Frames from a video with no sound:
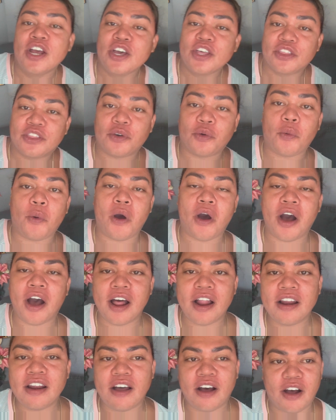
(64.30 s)
the
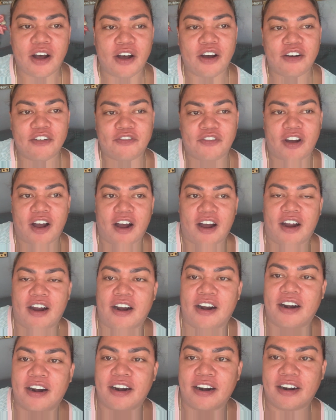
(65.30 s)
wall of
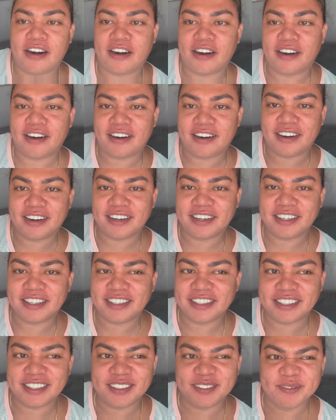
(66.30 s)
our
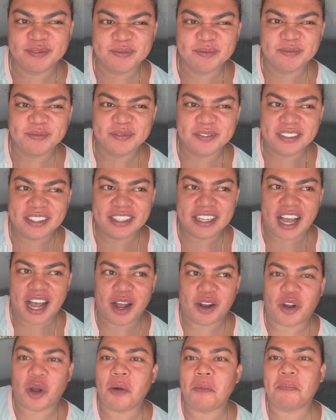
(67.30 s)

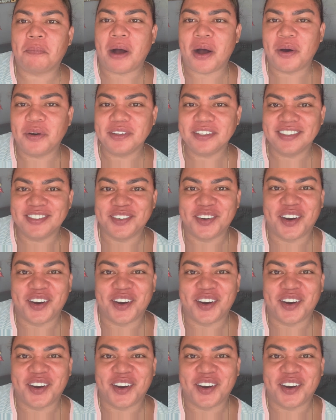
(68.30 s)
uh, compound.